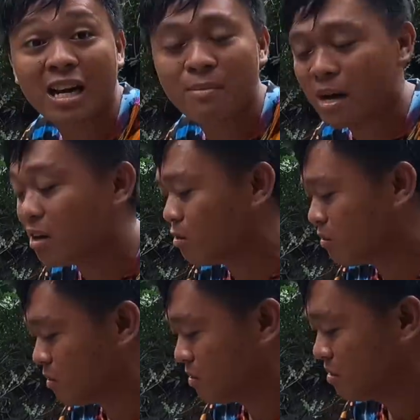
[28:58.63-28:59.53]
alimango.
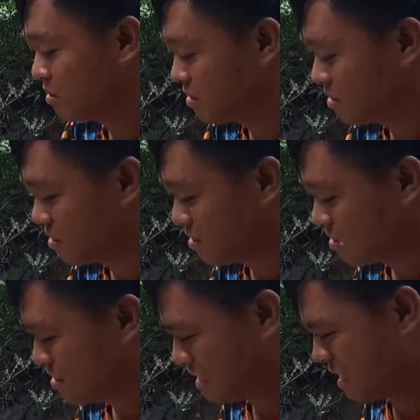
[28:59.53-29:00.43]
Yun.
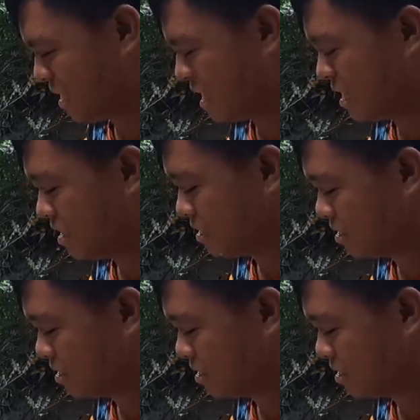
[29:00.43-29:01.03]
Okay. Ah.